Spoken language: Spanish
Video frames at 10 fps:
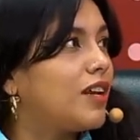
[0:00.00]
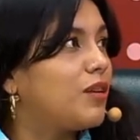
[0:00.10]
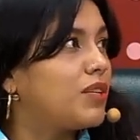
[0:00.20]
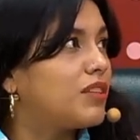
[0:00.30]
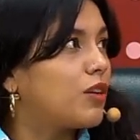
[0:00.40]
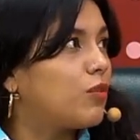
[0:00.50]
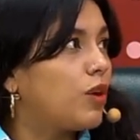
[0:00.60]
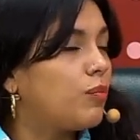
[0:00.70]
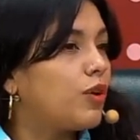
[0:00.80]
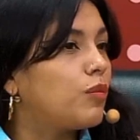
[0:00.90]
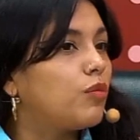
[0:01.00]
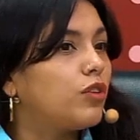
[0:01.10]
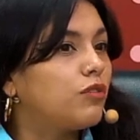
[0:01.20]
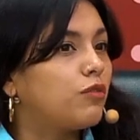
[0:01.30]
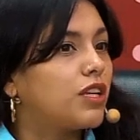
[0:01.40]
El pintar cuerpo es
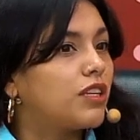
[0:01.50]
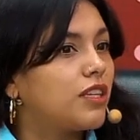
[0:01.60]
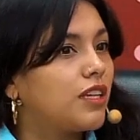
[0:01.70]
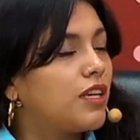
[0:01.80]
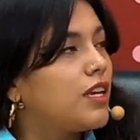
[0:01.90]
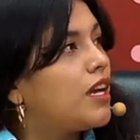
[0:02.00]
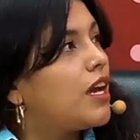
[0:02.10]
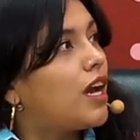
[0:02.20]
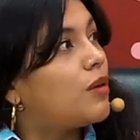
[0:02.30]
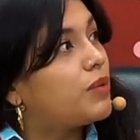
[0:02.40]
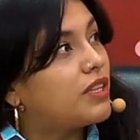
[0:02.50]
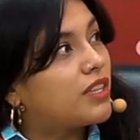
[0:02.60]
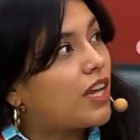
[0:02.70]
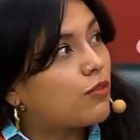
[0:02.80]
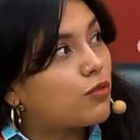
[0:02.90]
muy diferente al
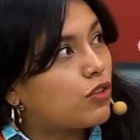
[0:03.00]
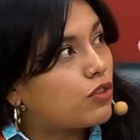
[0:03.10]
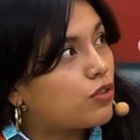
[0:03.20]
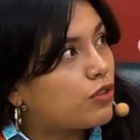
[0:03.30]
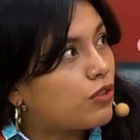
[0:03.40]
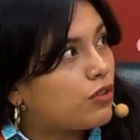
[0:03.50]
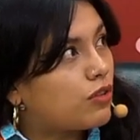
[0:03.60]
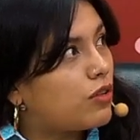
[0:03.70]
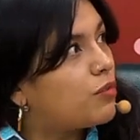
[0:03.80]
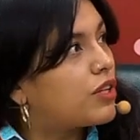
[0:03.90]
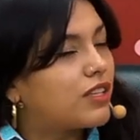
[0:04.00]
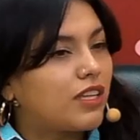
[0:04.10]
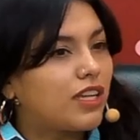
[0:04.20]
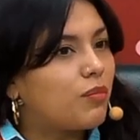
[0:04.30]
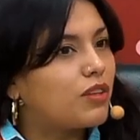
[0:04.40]
pintar un rostro porque
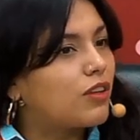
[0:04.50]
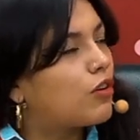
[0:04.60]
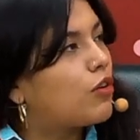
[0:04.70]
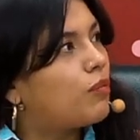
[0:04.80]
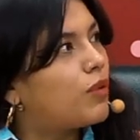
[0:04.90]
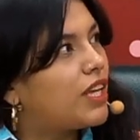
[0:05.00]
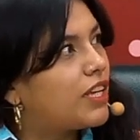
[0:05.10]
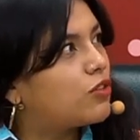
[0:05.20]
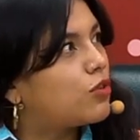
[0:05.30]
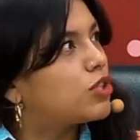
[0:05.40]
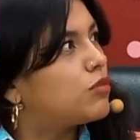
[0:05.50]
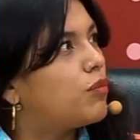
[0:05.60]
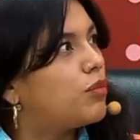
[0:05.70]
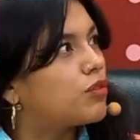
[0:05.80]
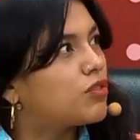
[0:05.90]
tenés que pintarlo completo, lleva
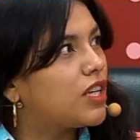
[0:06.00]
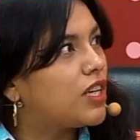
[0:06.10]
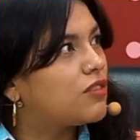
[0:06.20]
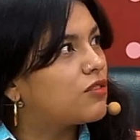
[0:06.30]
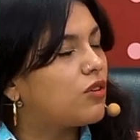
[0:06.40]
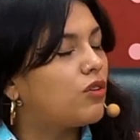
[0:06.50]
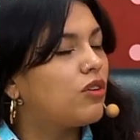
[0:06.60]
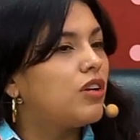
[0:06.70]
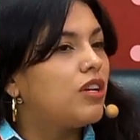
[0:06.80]
un proceso.